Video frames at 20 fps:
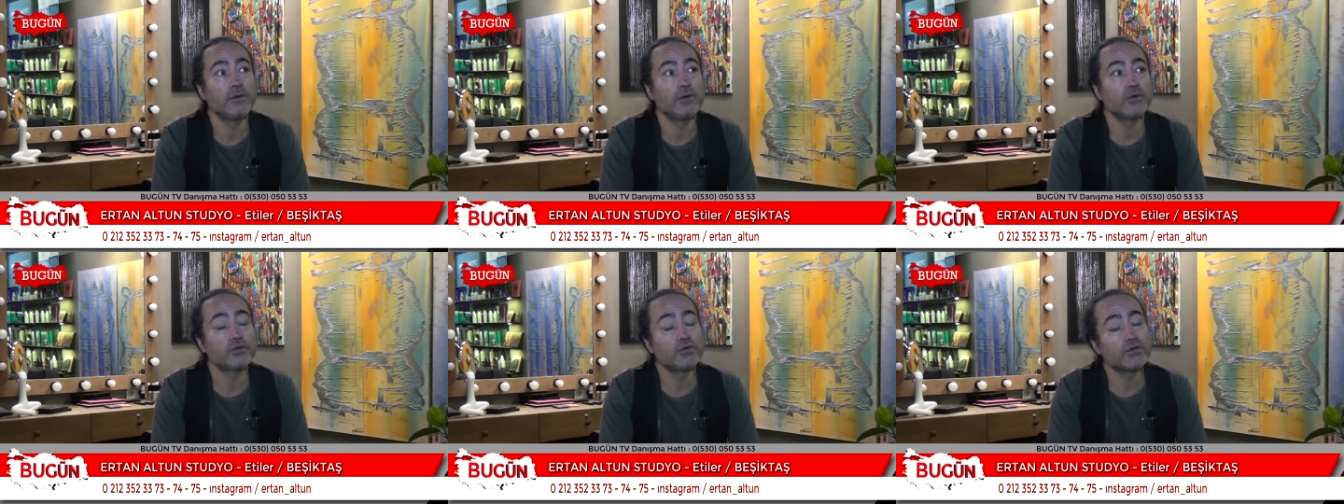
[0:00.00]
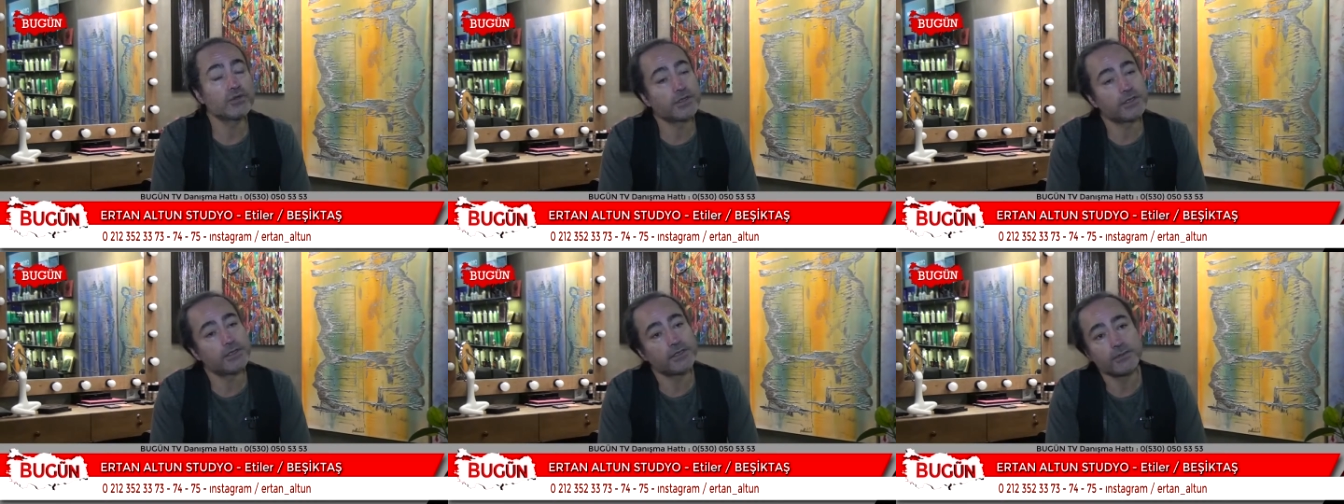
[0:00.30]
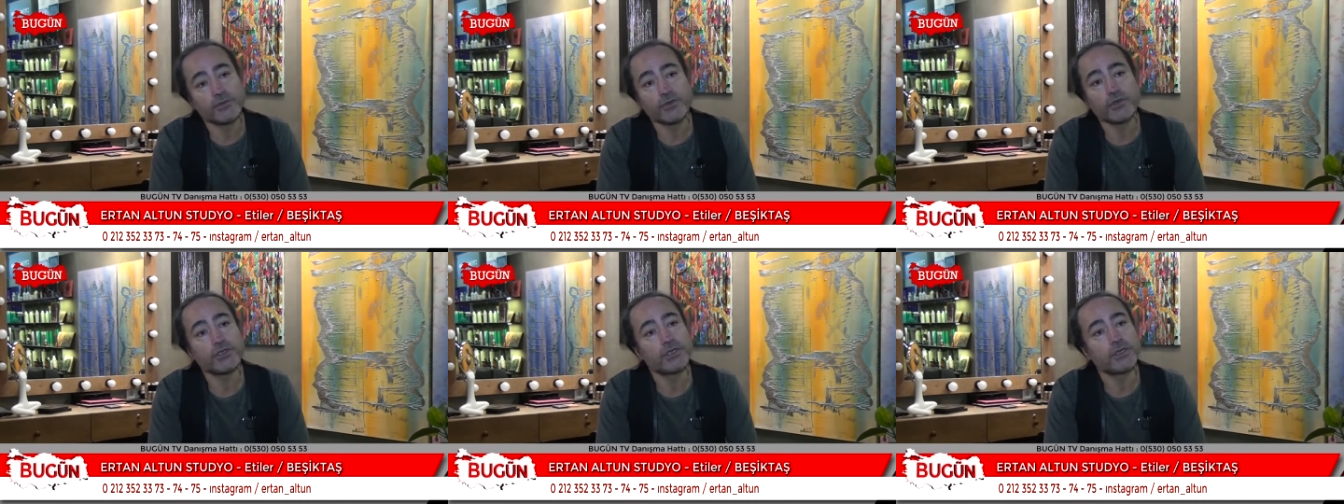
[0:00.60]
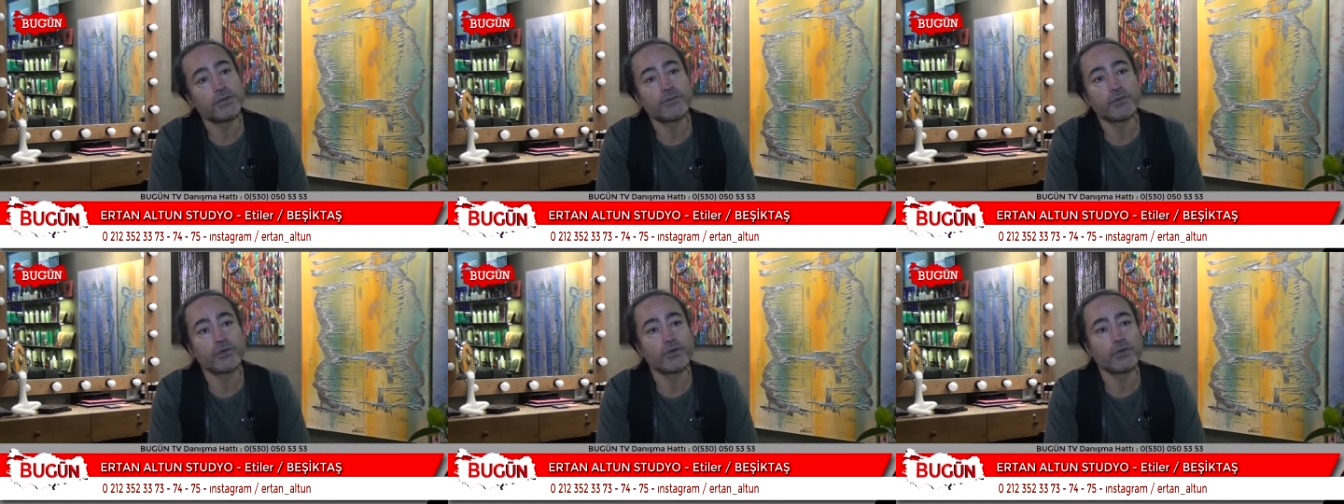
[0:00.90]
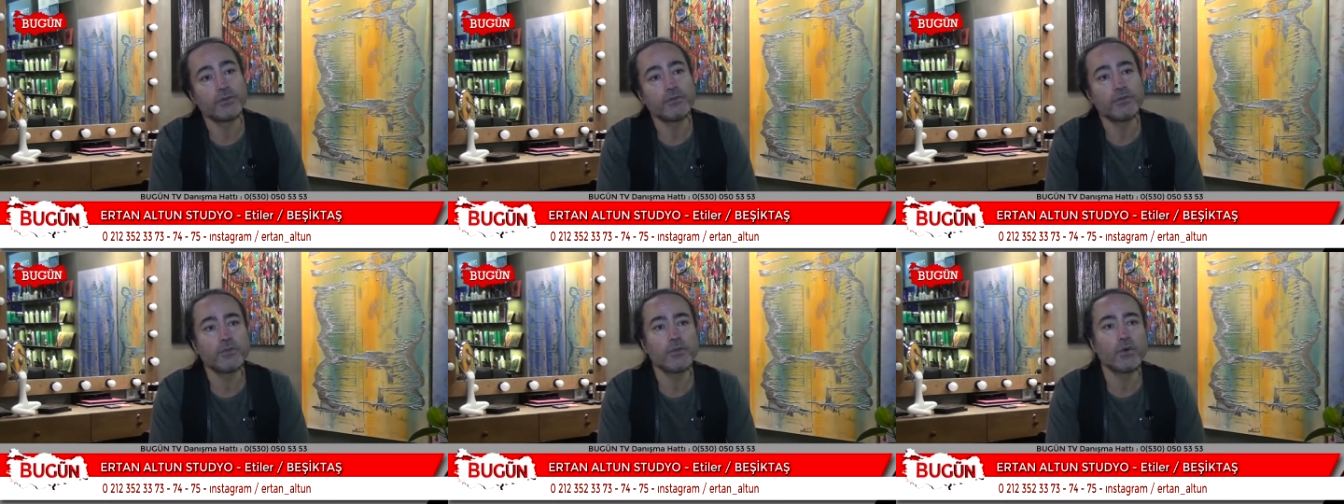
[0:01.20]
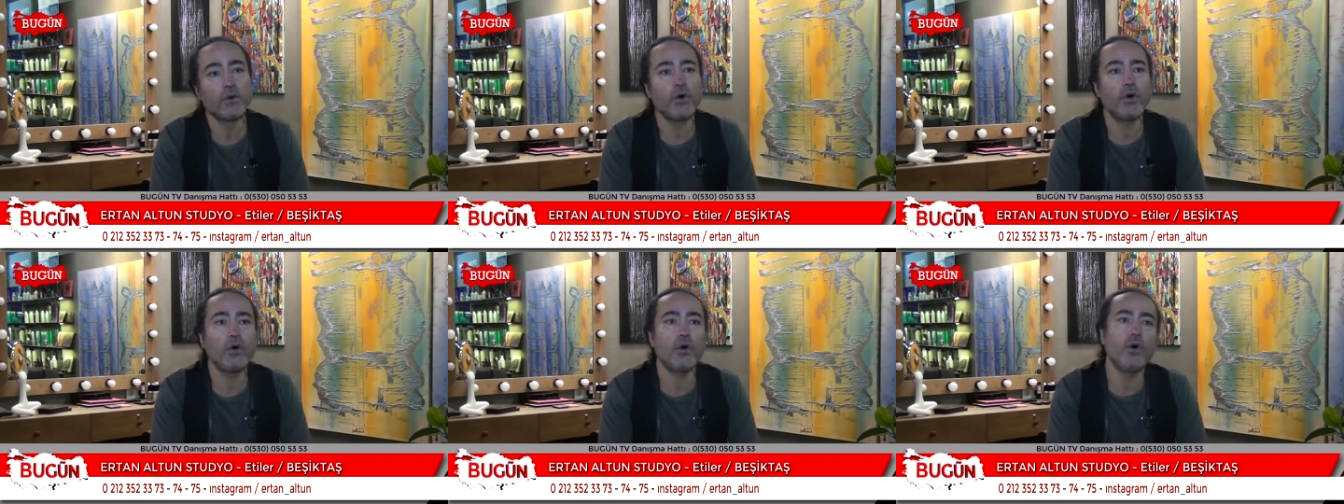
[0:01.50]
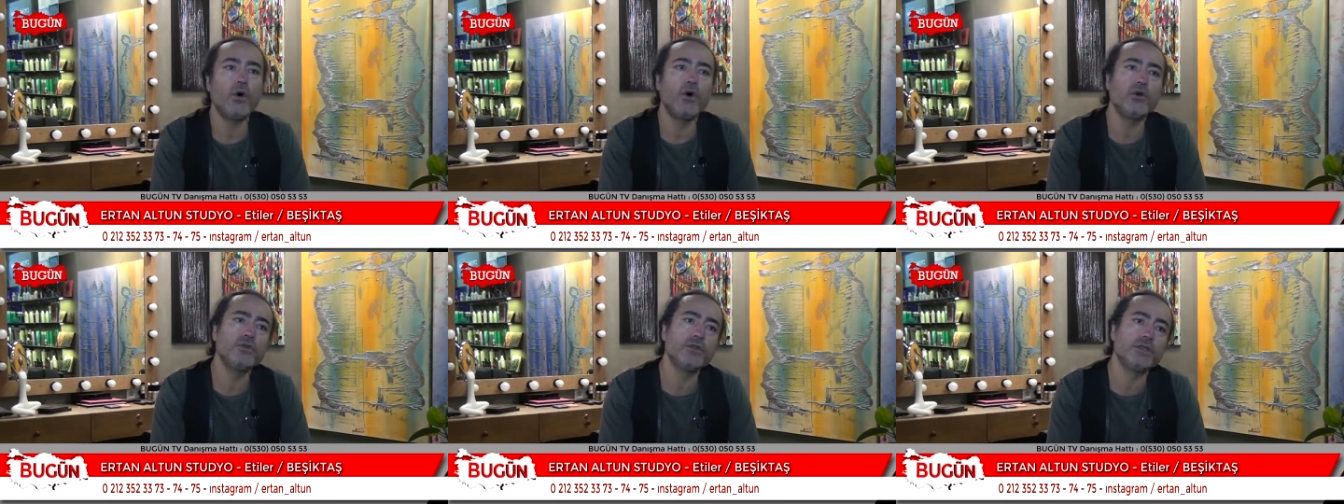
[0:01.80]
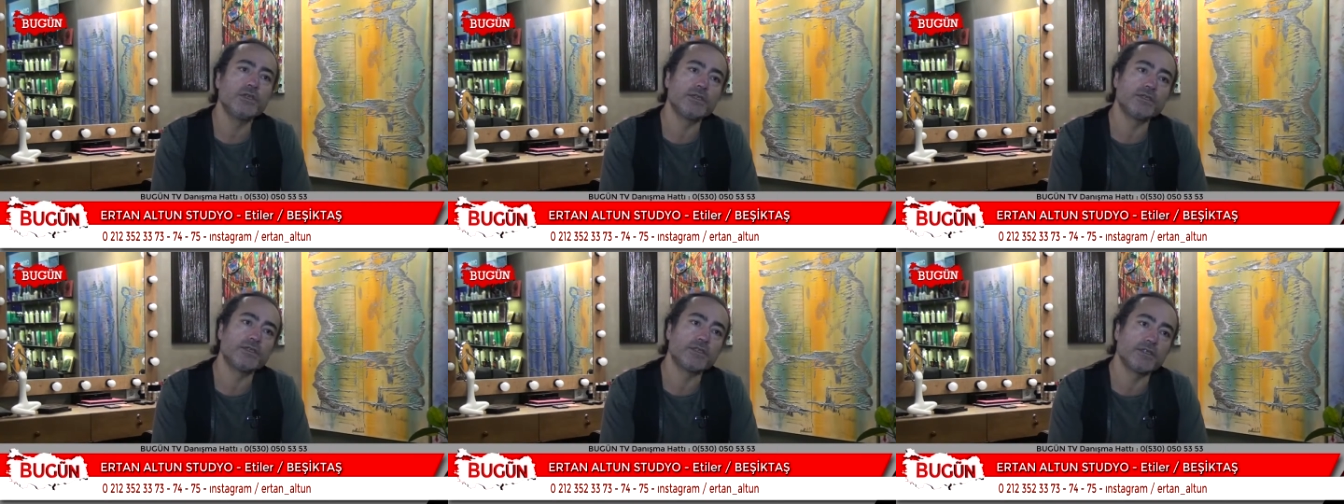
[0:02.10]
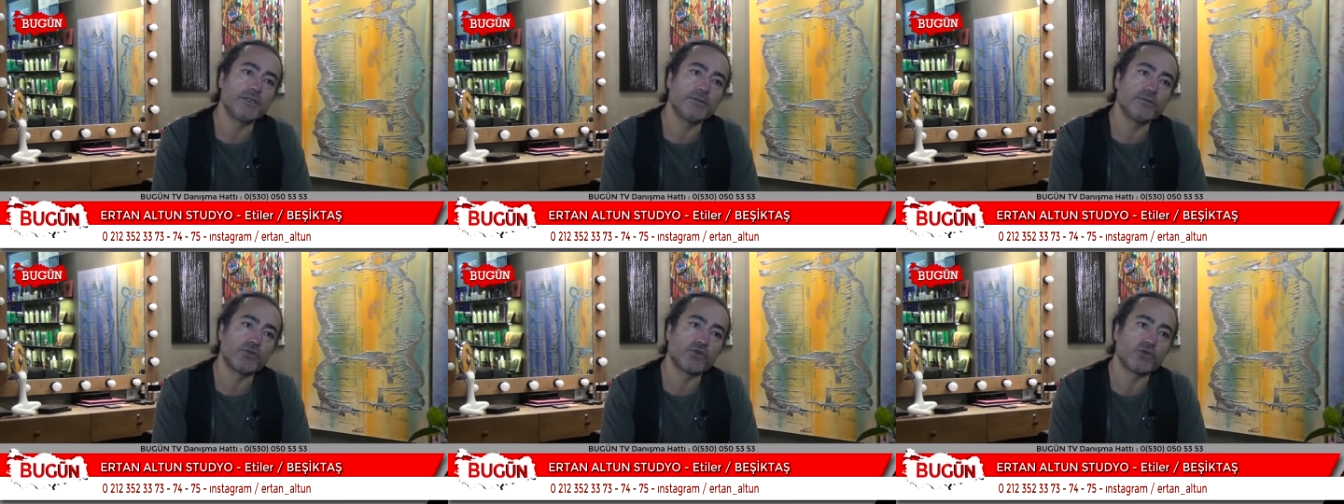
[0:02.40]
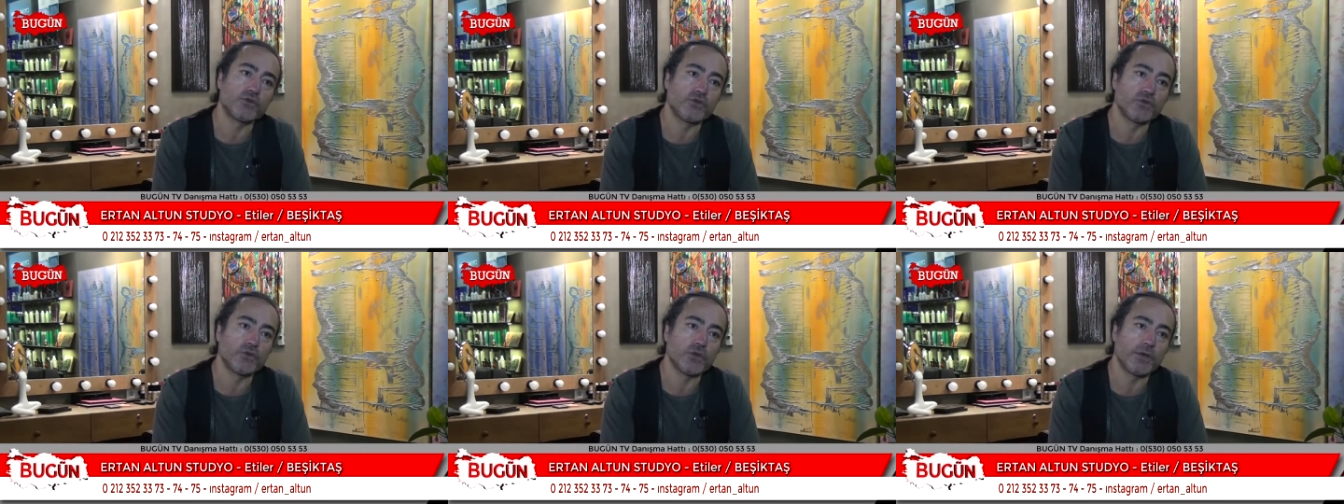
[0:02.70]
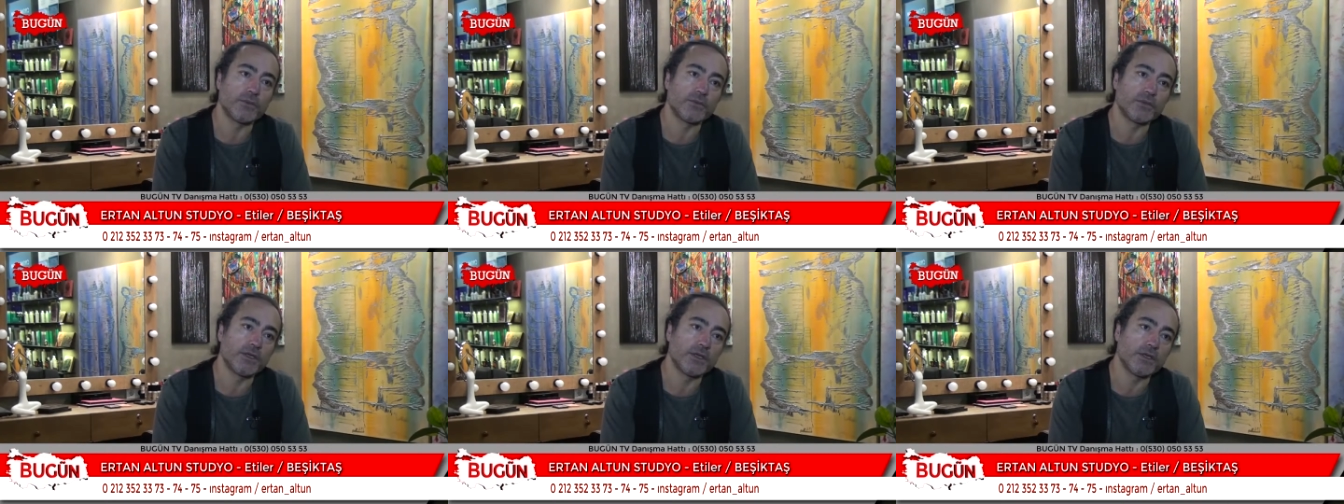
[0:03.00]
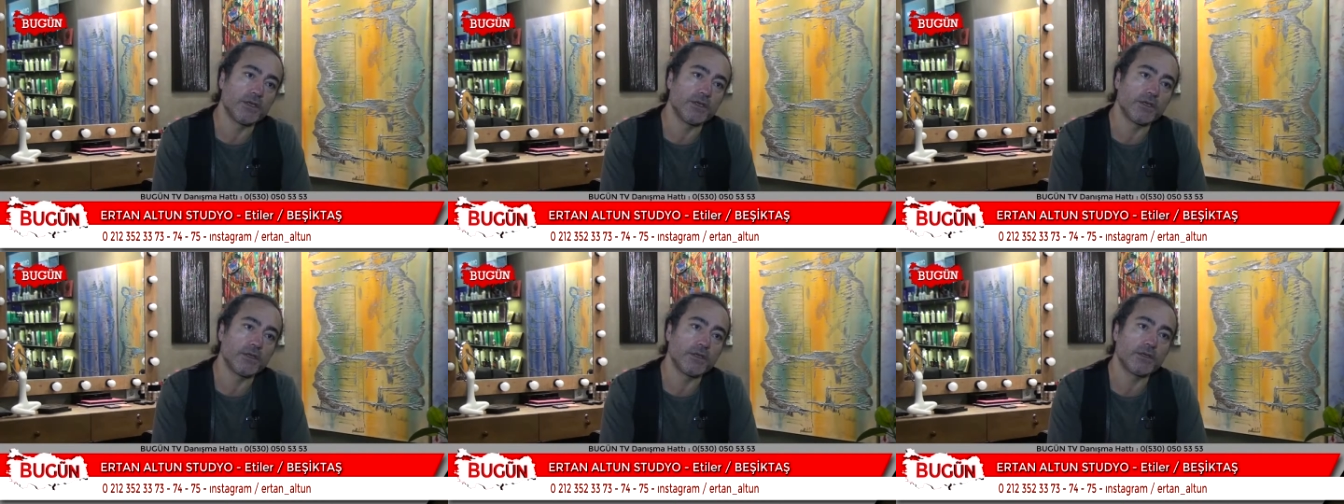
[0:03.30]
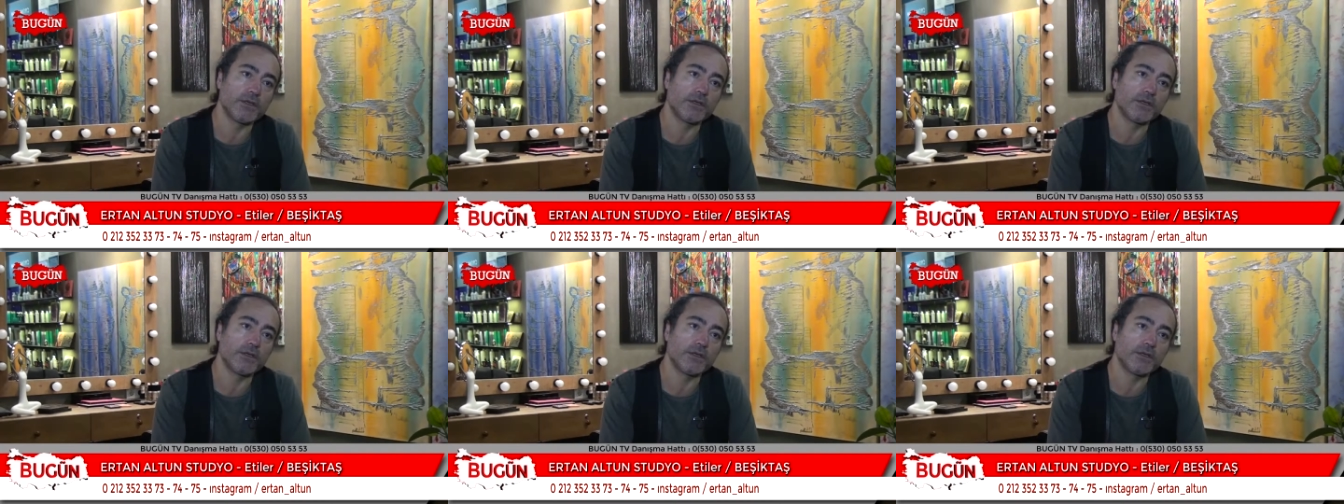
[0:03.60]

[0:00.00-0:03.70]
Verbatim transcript: E, 30 yıldır bu işi yapıyorum. 30 yıldır 10 yıldır da bu stüdyomda